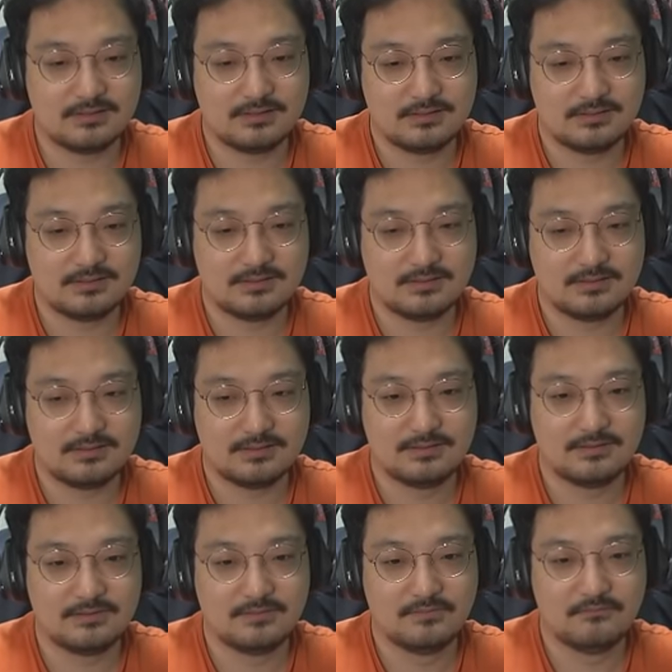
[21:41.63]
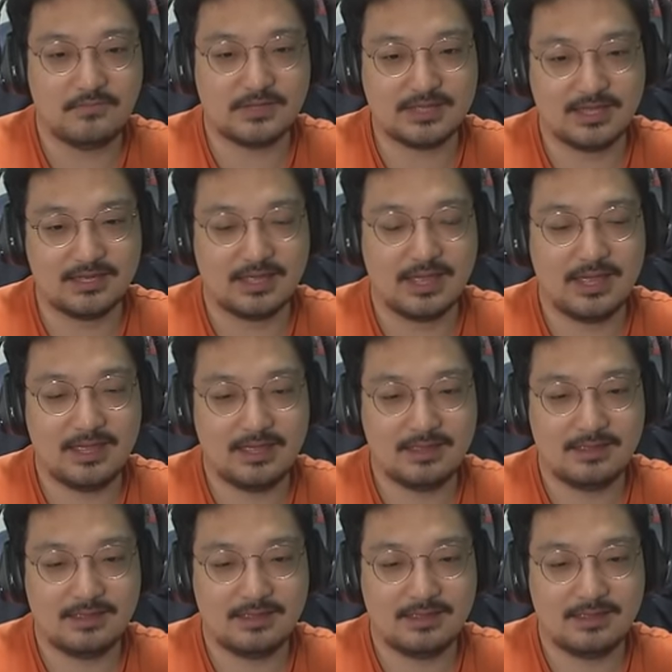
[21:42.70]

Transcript: 해? Fucking. Fucking 해?